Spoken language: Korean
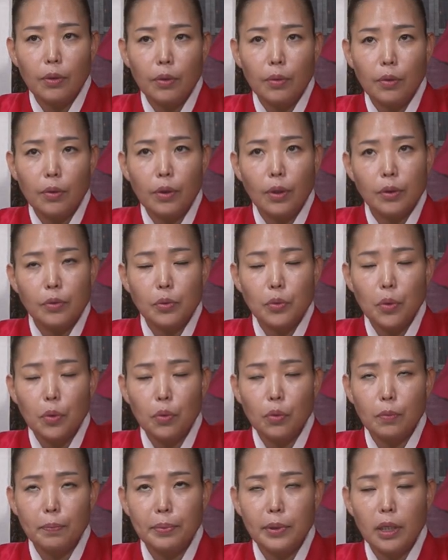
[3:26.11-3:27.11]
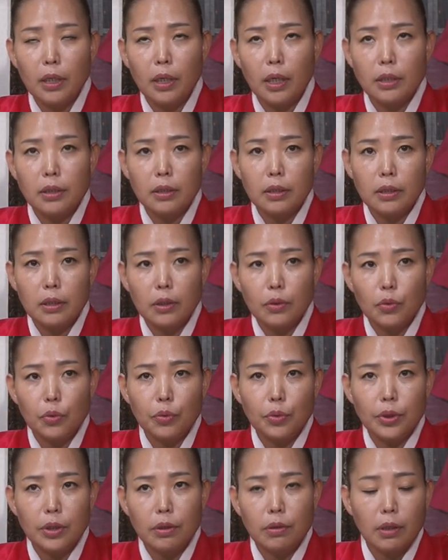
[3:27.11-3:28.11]
이렇게 조금 피해 가시는 게
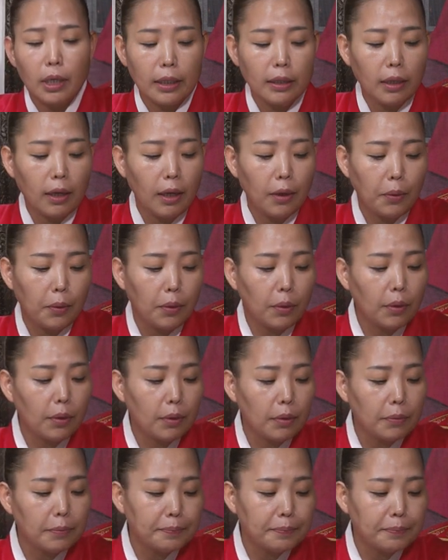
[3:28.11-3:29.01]
좋으실 것 같아요.